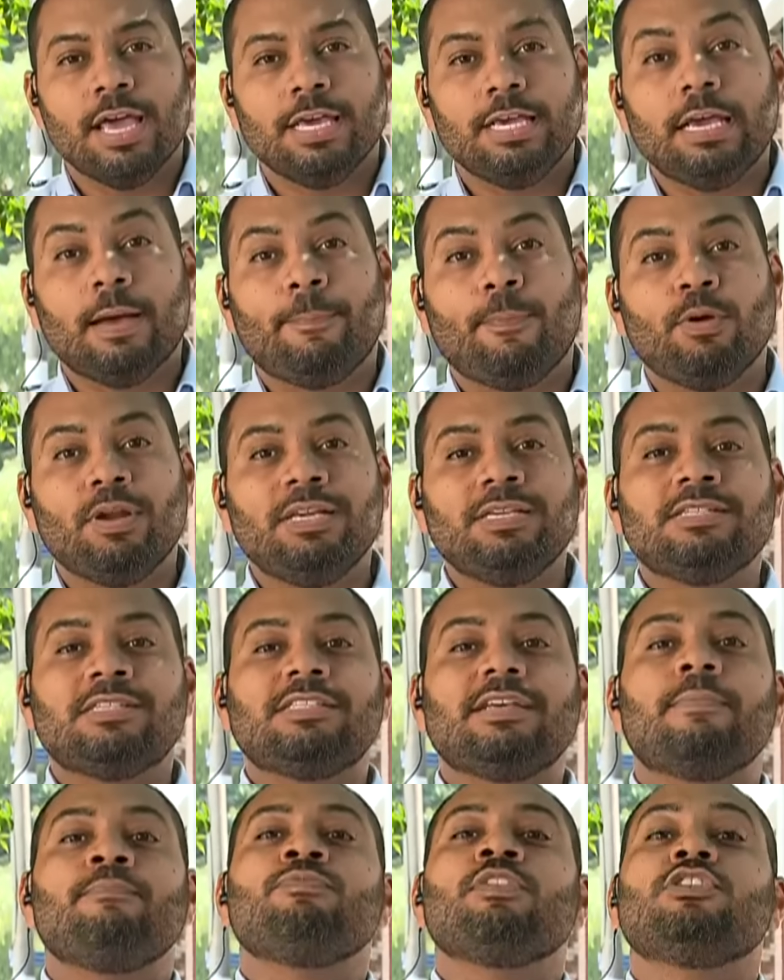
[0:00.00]
E a
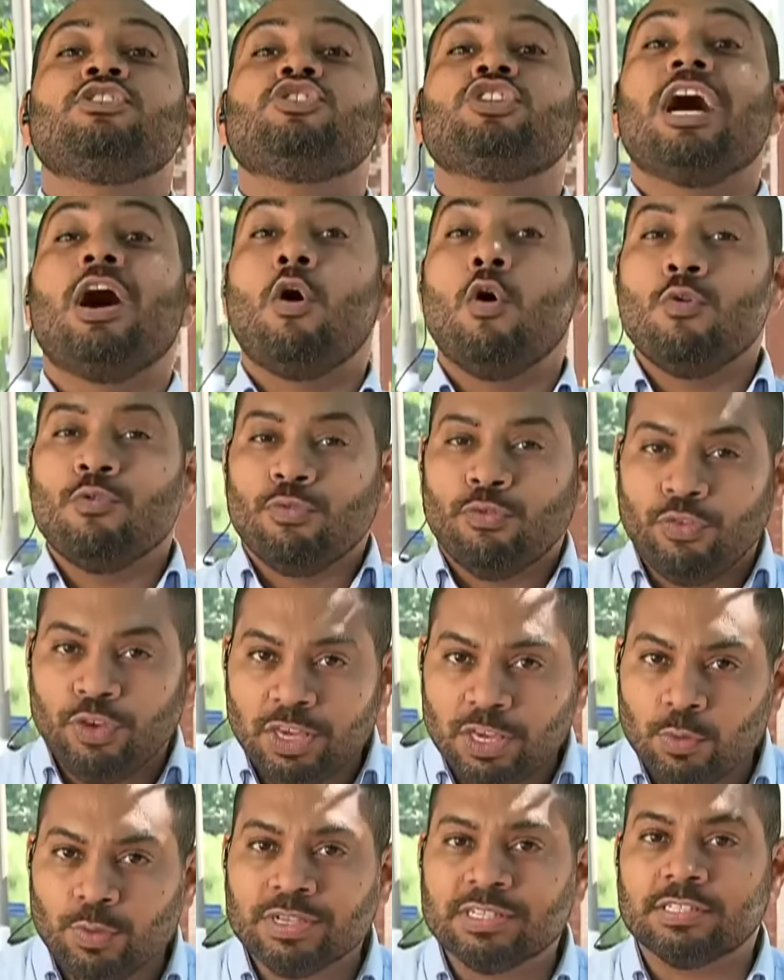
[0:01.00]
polícia já
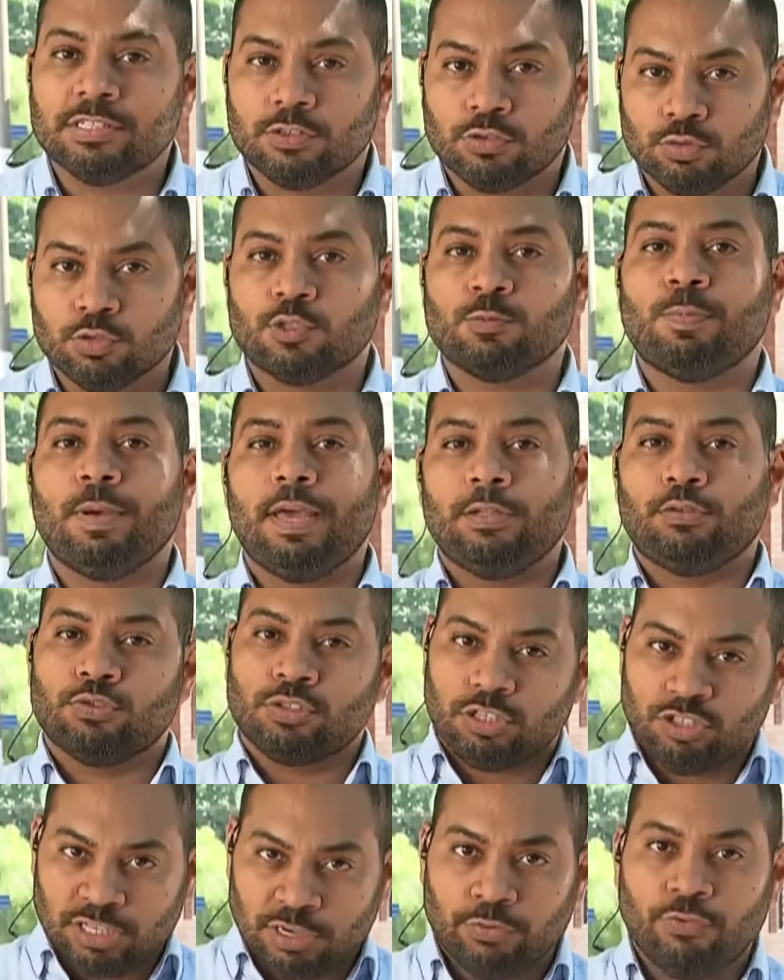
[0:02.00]
ouviu esses
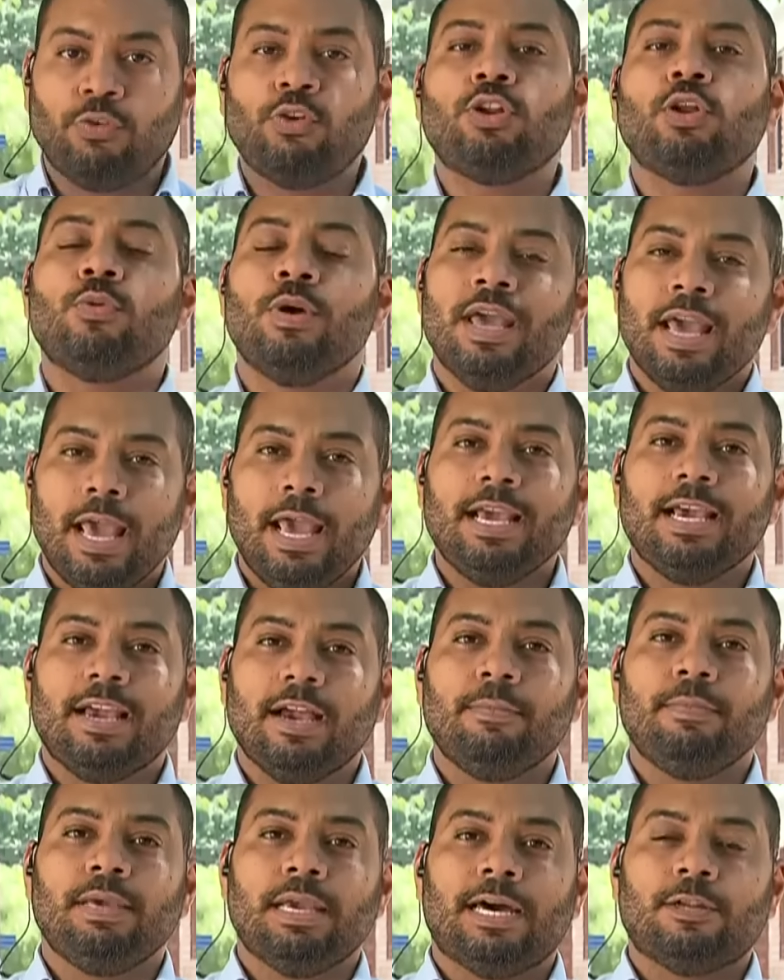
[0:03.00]
suspeitos que já foram
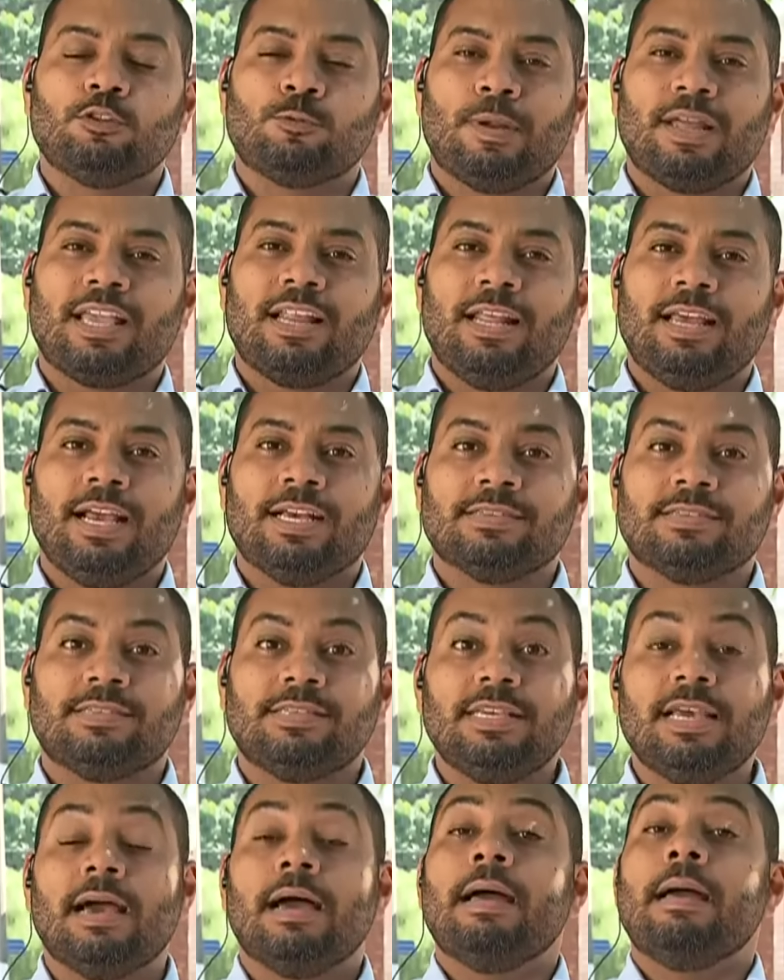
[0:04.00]
encaminhados para a delegacia